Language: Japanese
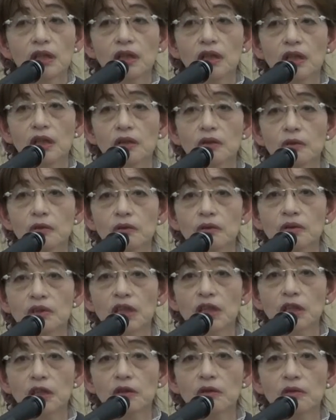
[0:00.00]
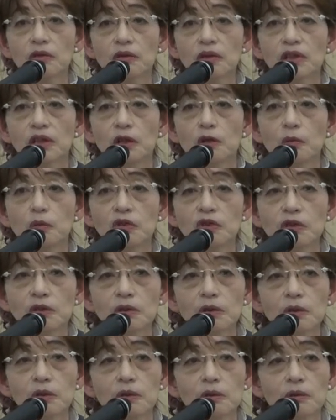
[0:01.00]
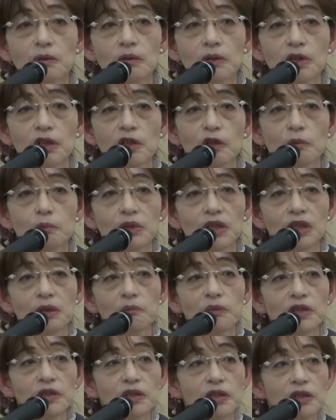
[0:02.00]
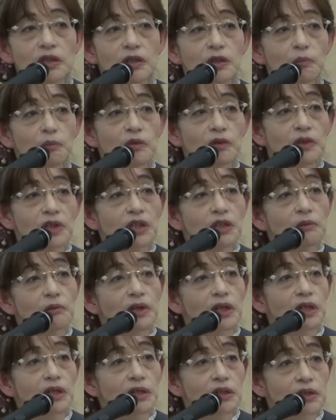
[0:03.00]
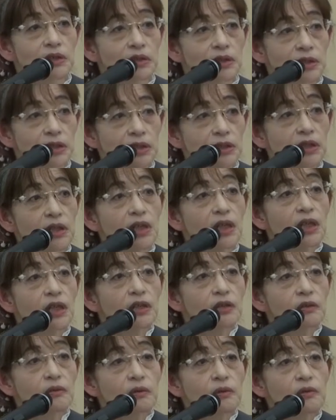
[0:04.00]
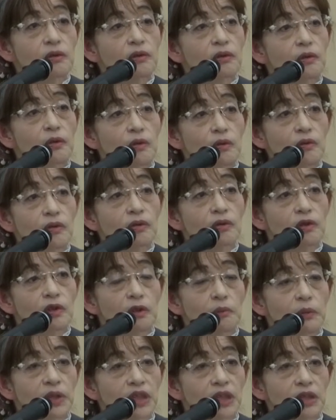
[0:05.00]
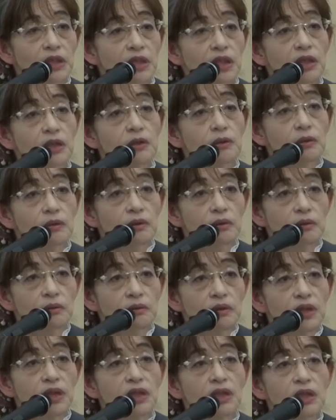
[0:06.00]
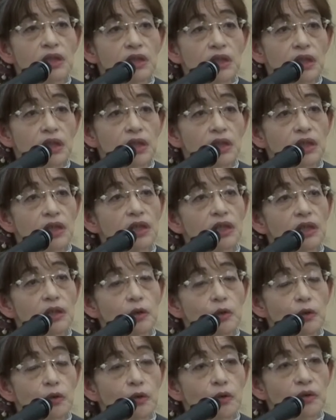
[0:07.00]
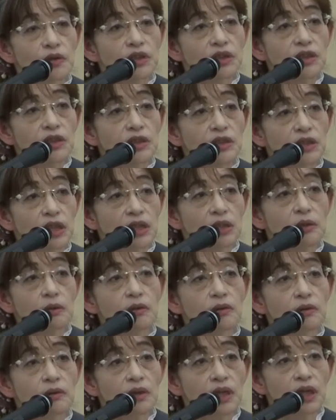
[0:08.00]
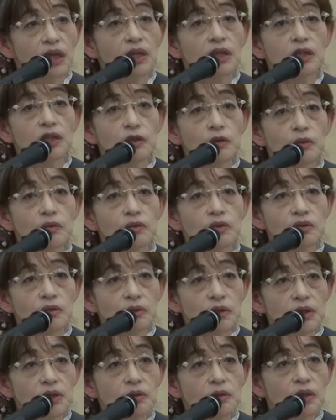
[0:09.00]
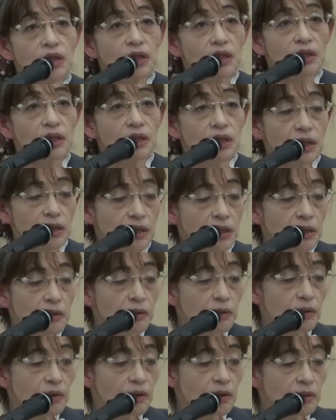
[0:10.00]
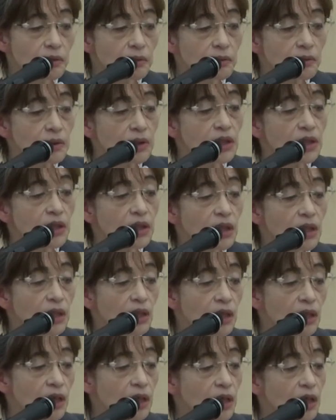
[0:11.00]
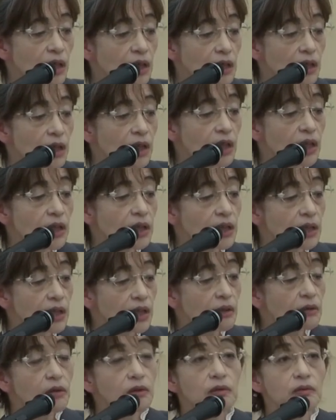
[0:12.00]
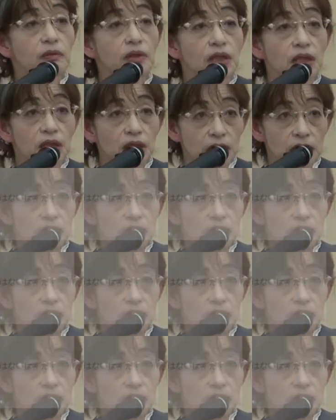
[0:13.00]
えその先の面白いところで読みやめていてもいいわけですしその本の読み方というのはやはり個人差というか人それぞれなんだというふうに、えー、考えられるわけ